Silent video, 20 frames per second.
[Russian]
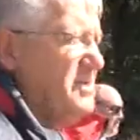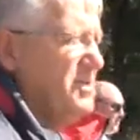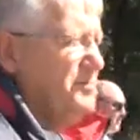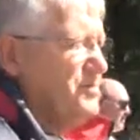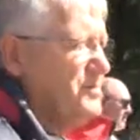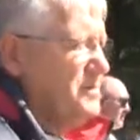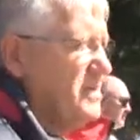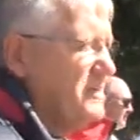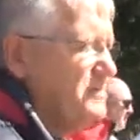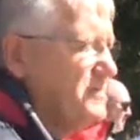
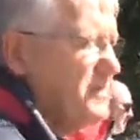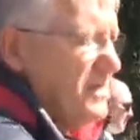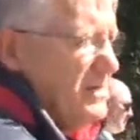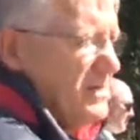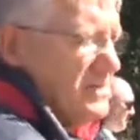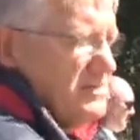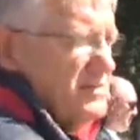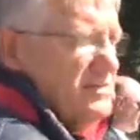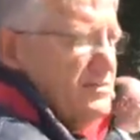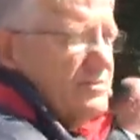депутат,
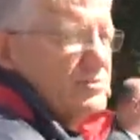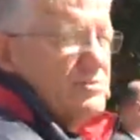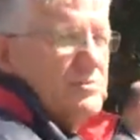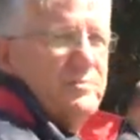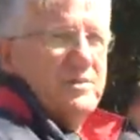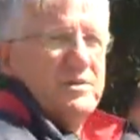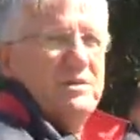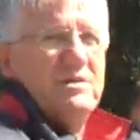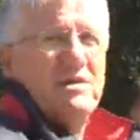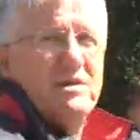правильно сделал, что
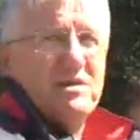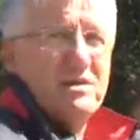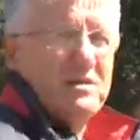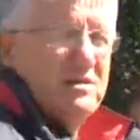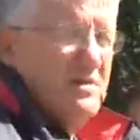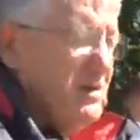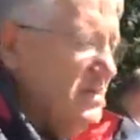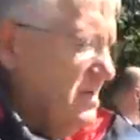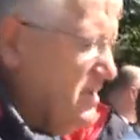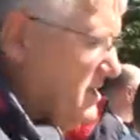
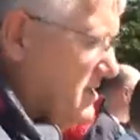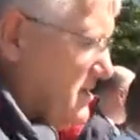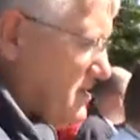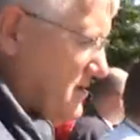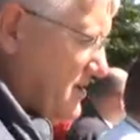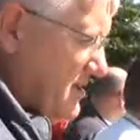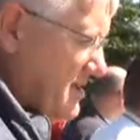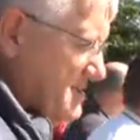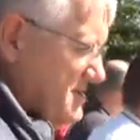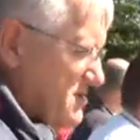приехал.
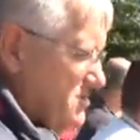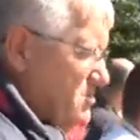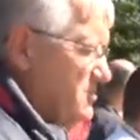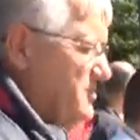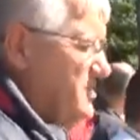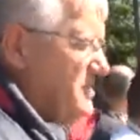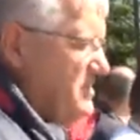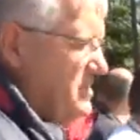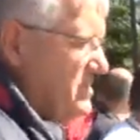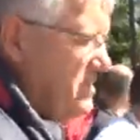Есть
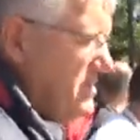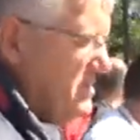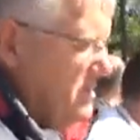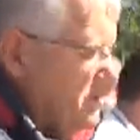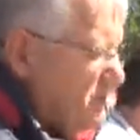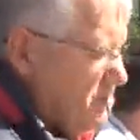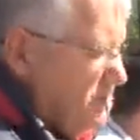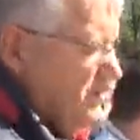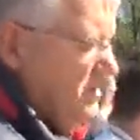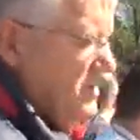документы, нет
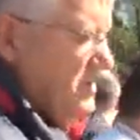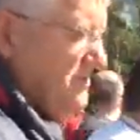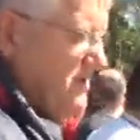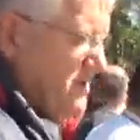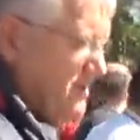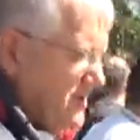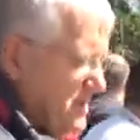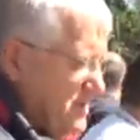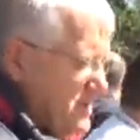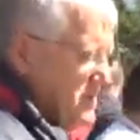документов.
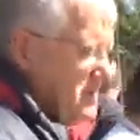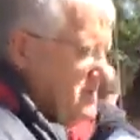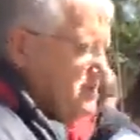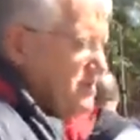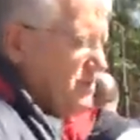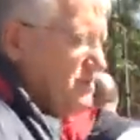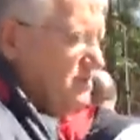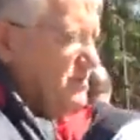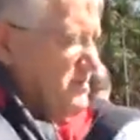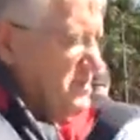Давайте
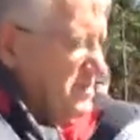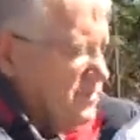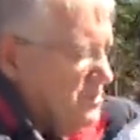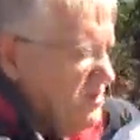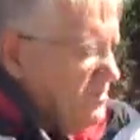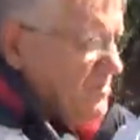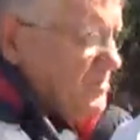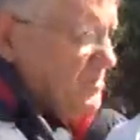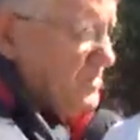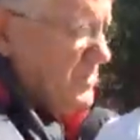разберемся,
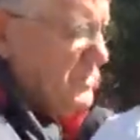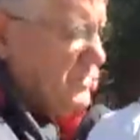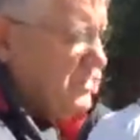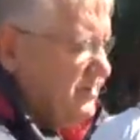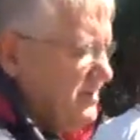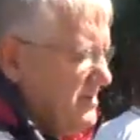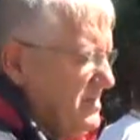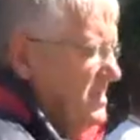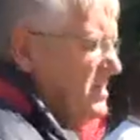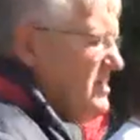кто
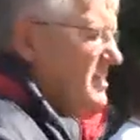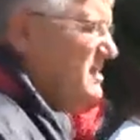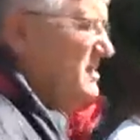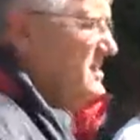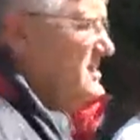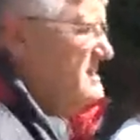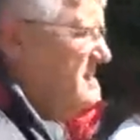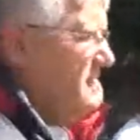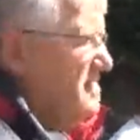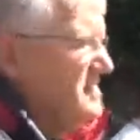выписывал.
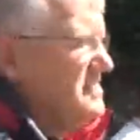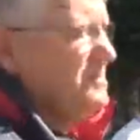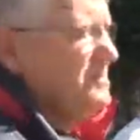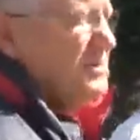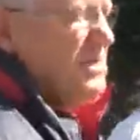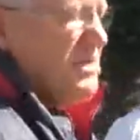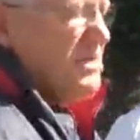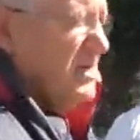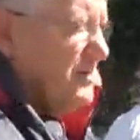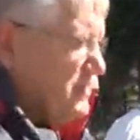Есть
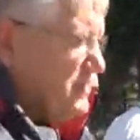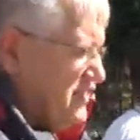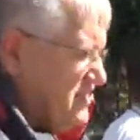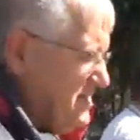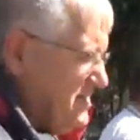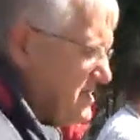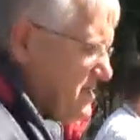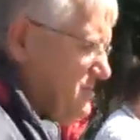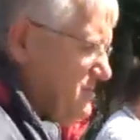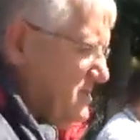там я, как
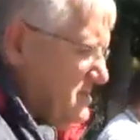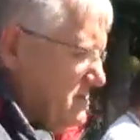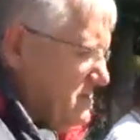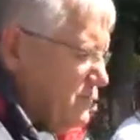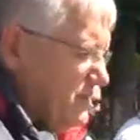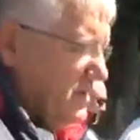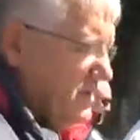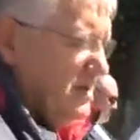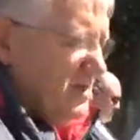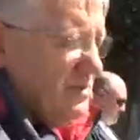председатель комиссии
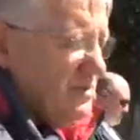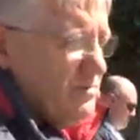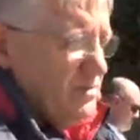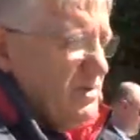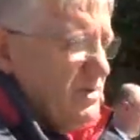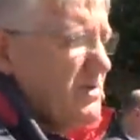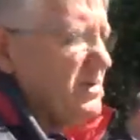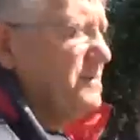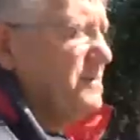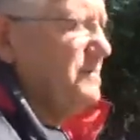по
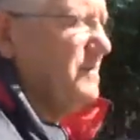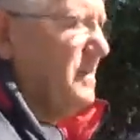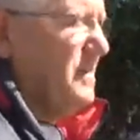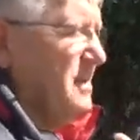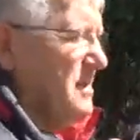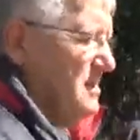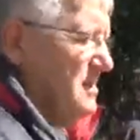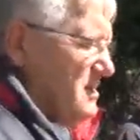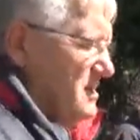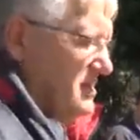экологии.
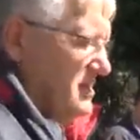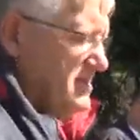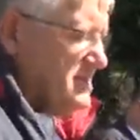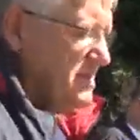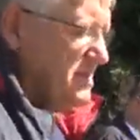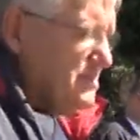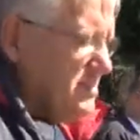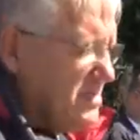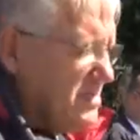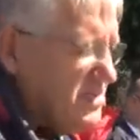
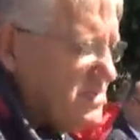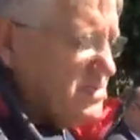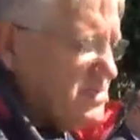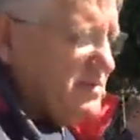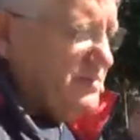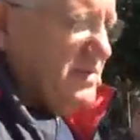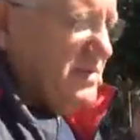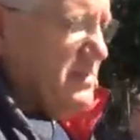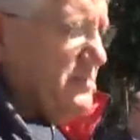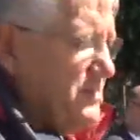Александр Михайлович,
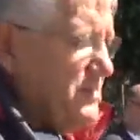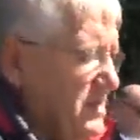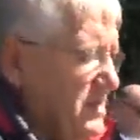давайте а что,